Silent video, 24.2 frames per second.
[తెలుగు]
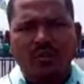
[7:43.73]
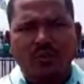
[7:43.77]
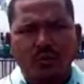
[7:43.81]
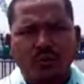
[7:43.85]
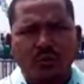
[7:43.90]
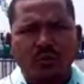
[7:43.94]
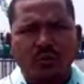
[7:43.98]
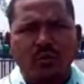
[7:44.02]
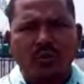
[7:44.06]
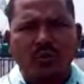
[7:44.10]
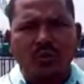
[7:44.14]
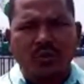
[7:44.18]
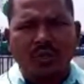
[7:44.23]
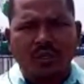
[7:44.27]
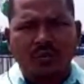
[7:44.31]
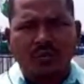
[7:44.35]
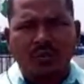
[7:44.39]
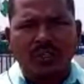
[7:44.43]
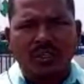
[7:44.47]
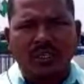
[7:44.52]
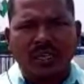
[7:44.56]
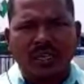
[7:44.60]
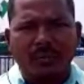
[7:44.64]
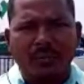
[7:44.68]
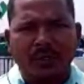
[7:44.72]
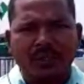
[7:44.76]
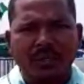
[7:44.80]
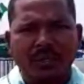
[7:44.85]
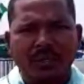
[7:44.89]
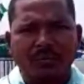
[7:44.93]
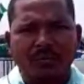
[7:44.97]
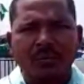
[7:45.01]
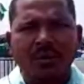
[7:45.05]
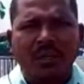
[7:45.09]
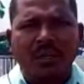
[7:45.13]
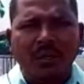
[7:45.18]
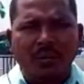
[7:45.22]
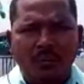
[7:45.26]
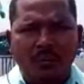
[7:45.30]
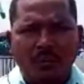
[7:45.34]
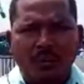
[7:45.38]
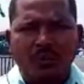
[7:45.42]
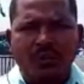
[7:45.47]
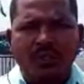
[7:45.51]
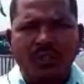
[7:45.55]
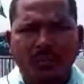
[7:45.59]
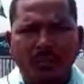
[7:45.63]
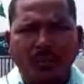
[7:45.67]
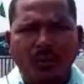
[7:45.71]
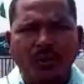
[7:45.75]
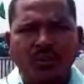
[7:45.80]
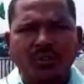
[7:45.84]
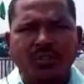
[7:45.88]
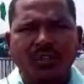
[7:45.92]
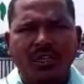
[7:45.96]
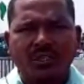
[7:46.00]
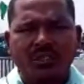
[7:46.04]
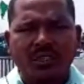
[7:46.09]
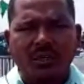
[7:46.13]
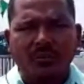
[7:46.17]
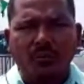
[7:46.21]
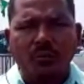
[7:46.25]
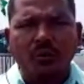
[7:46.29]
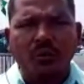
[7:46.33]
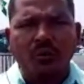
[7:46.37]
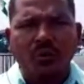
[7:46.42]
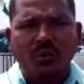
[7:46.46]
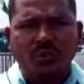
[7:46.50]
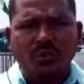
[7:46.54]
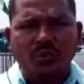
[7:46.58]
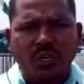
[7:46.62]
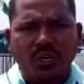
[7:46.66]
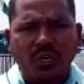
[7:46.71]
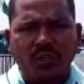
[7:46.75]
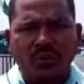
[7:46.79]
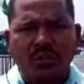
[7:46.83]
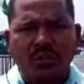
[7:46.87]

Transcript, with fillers: అన్ని కూడా చూసుకుంటున్నటువంటి నేపథ్యం పూర్తిగా పోలీసులు అయితే